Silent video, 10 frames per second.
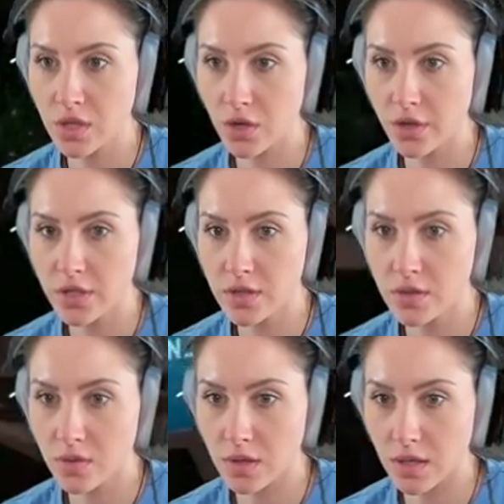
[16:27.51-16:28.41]
Die leuchten
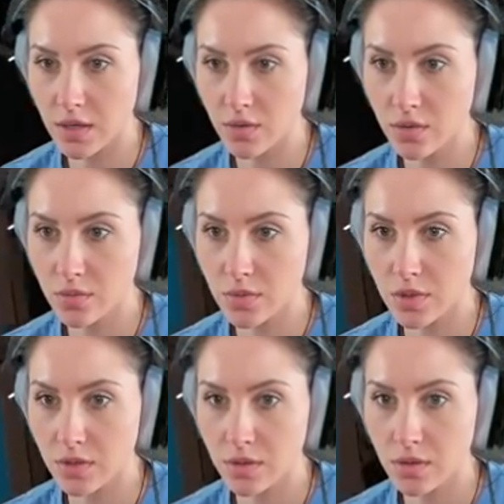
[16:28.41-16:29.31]
sogar. Guck
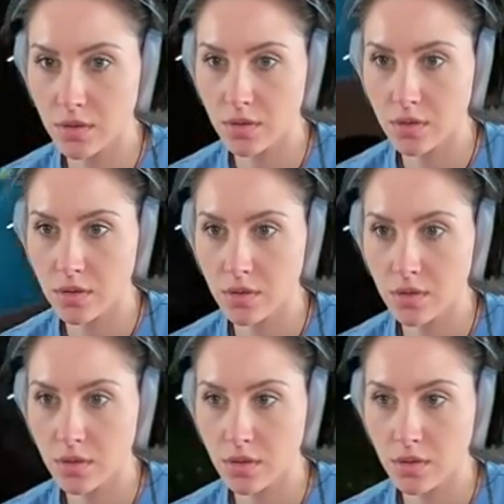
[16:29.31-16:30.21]
mal.
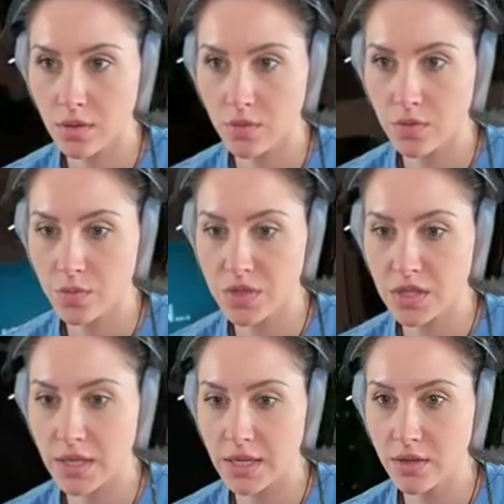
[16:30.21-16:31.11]
Ein
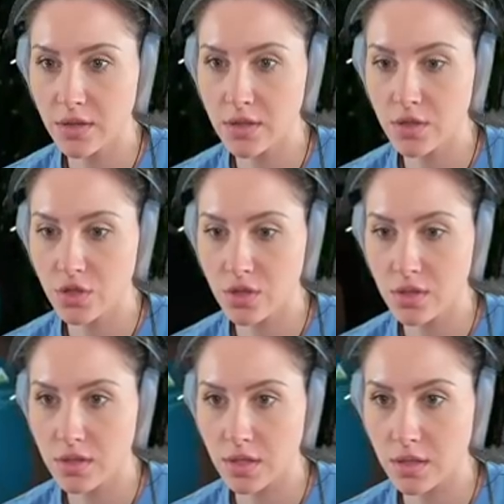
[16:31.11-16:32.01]
bisschen heller können sie
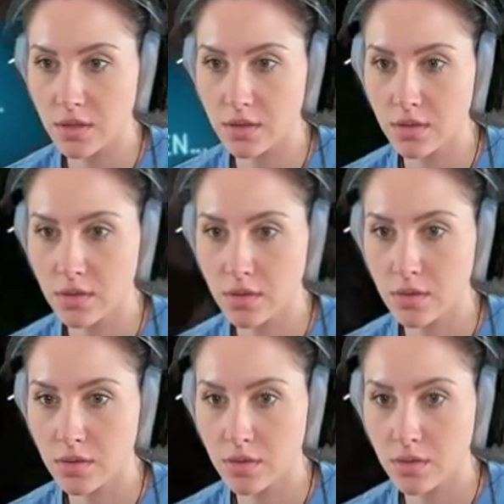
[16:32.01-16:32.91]
schon sein.
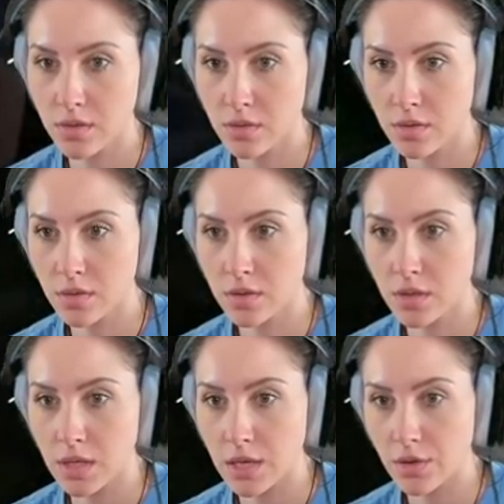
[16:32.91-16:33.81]

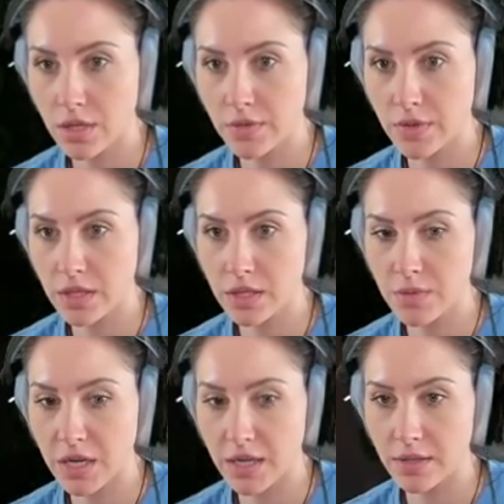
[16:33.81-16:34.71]
Okay, wir gehen hier
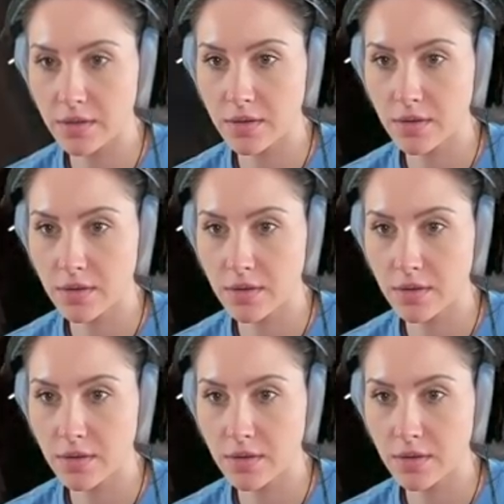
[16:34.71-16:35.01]
mal rein.